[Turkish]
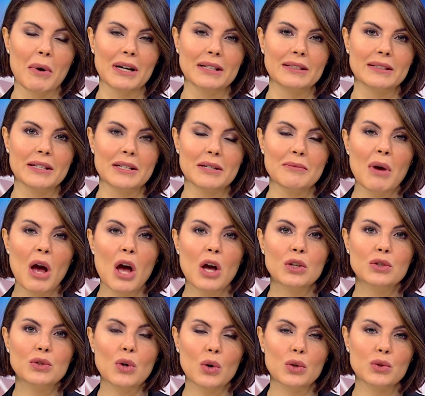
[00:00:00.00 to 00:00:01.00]
partnerim
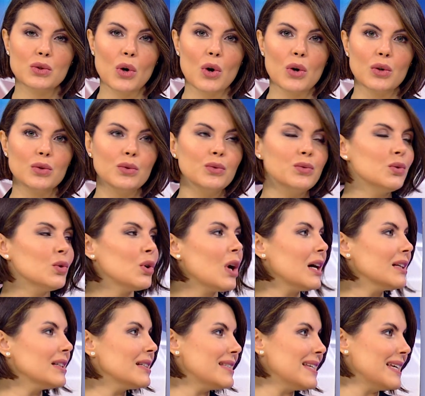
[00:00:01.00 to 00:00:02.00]
Doktor
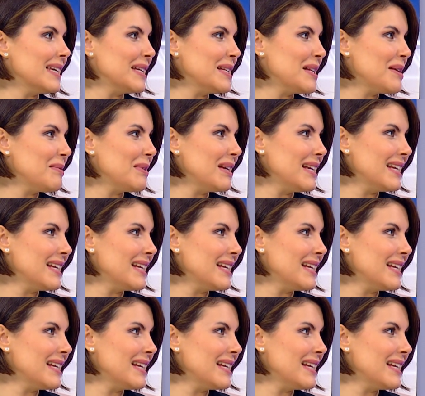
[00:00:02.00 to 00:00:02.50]
Ufuk Alatekin'le